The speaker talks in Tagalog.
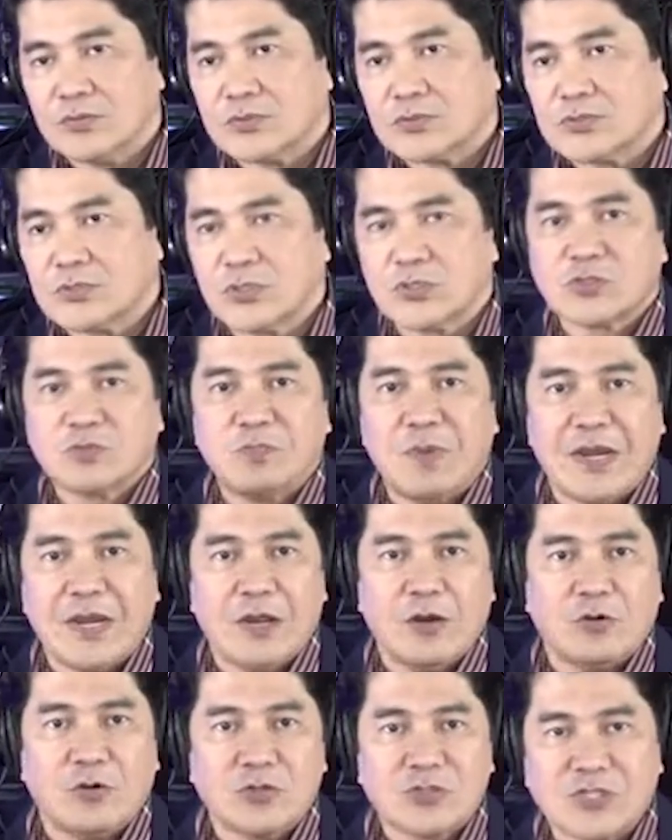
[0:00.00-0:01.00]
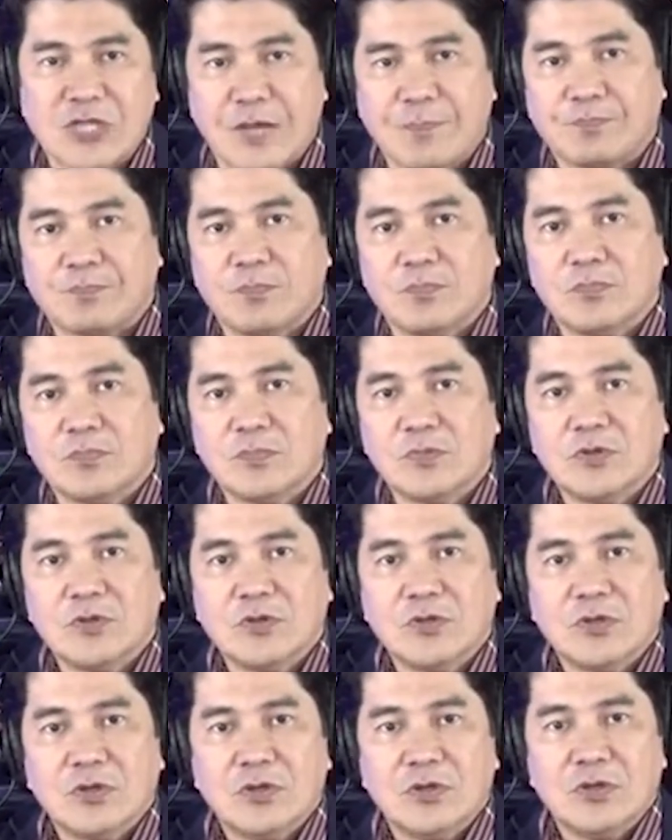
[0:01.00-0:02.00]
Jesus Maria Josep.
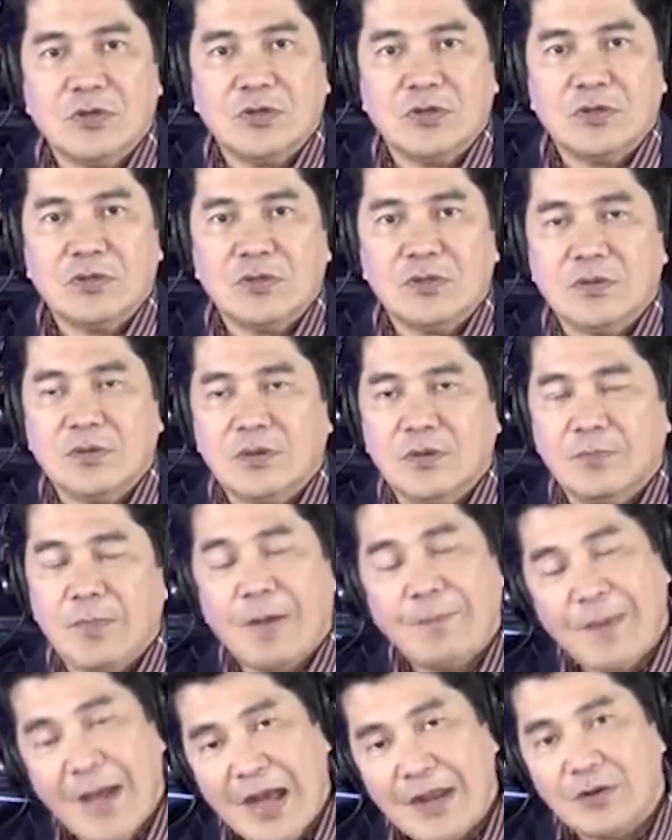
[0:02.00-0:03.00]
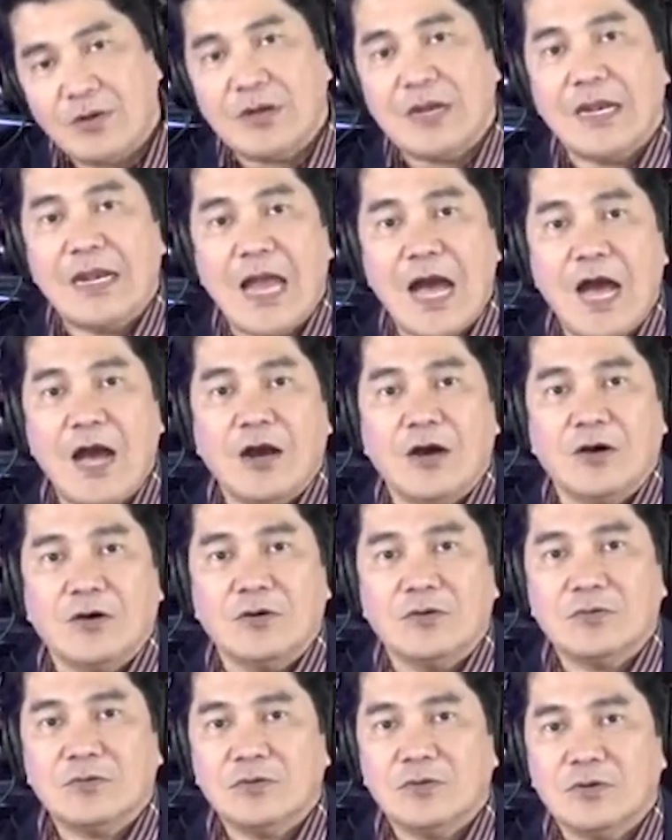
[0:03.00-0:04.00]
Paano na lang?
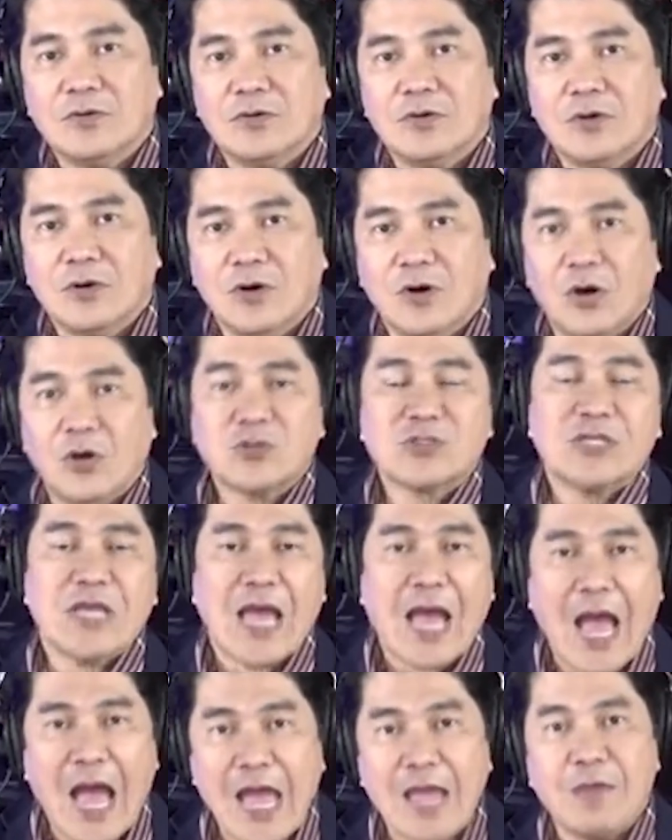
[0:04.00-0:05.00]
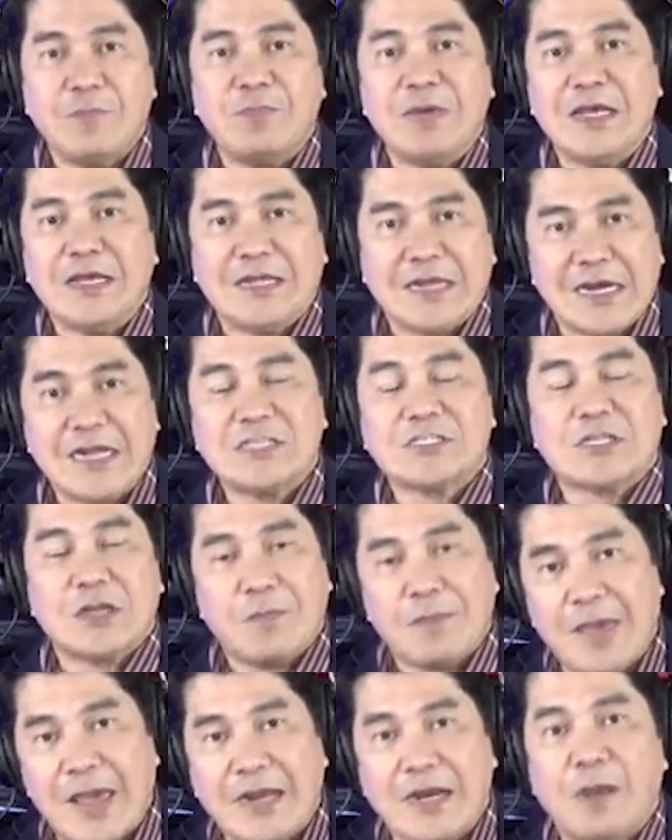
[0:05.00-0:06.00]
O si Ivy Grace
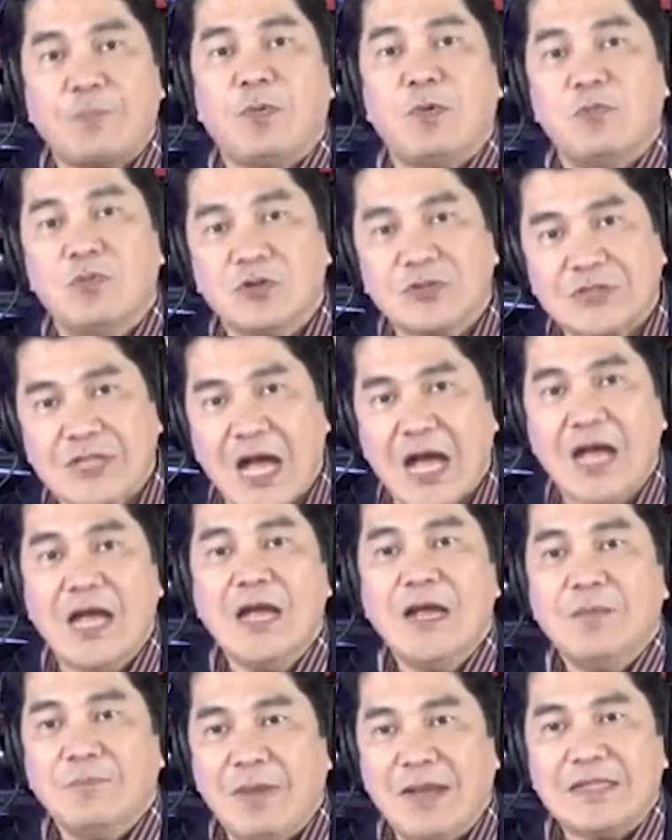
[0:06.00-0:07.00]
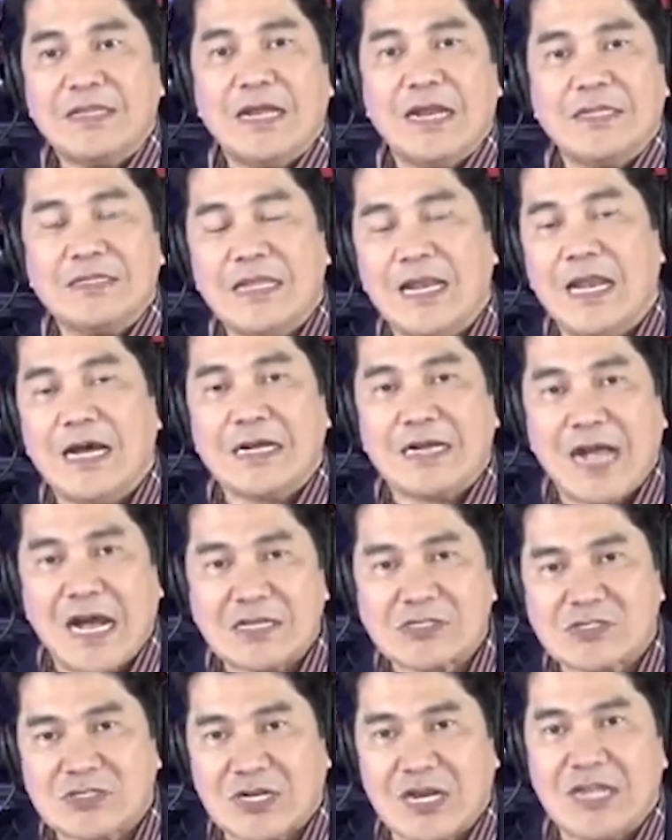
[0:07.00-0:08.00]
Rivera pumunta. May daladalang
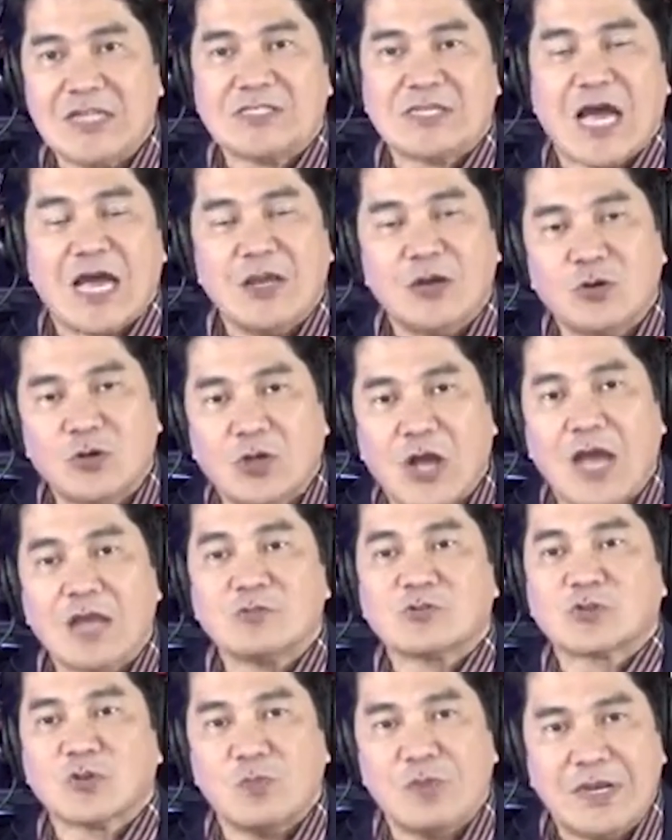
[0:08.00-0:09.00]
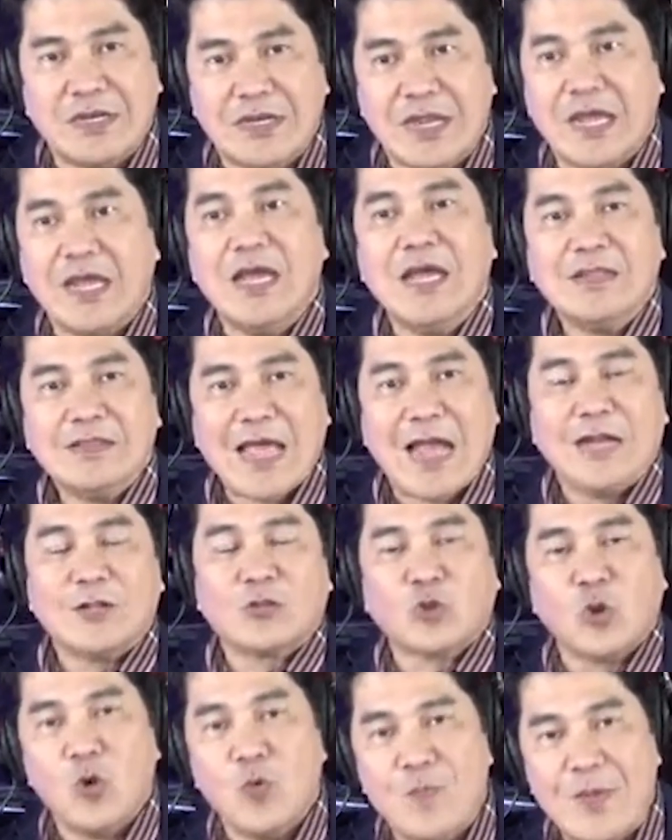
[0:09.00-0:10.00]
gas range ayaw, ayaw sumindi
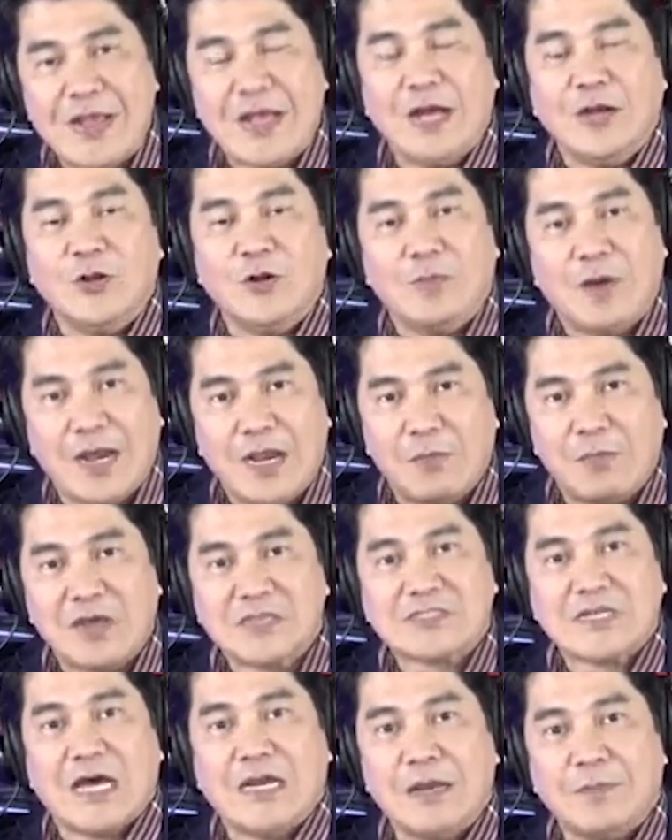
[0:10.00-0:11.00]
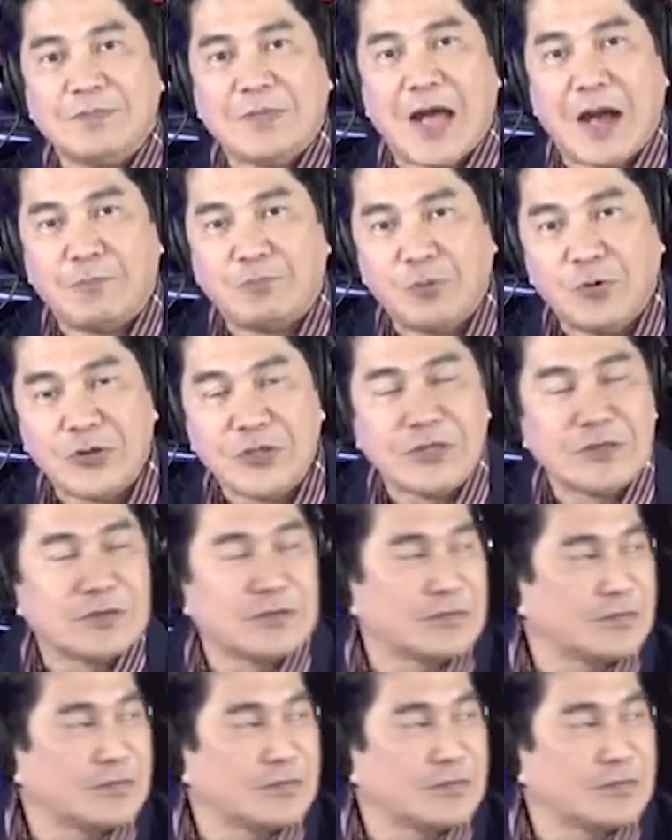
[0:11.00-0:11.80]
dahil tubig ang lumalabas sa halip na apoy.